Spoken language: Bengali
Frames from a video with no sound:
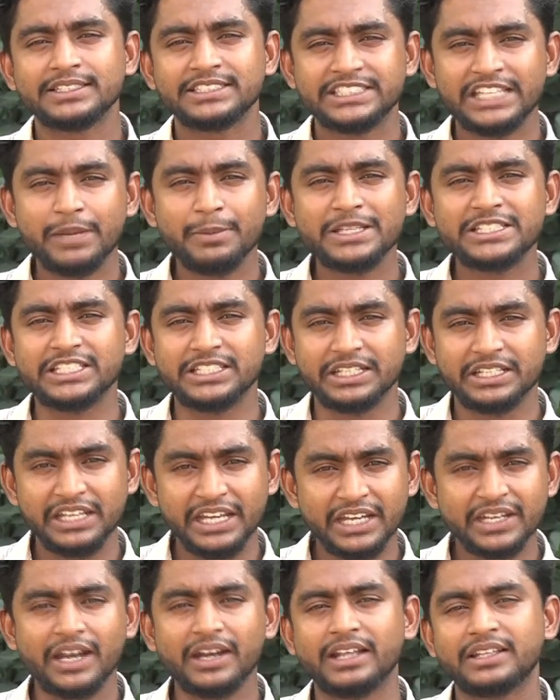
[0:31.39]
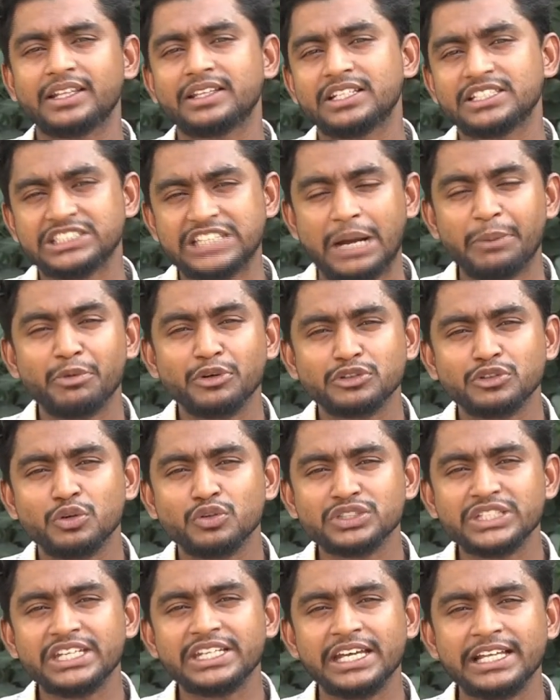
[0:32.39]
সেই ম্যাচে ক্রিকেটাররা তাদের সামর্থ্য
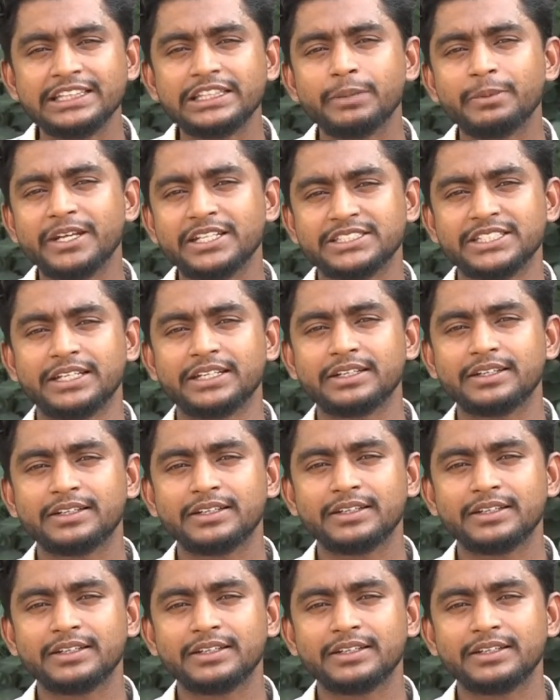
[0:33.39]
অনুযায়ী খেলতে পেরেছেন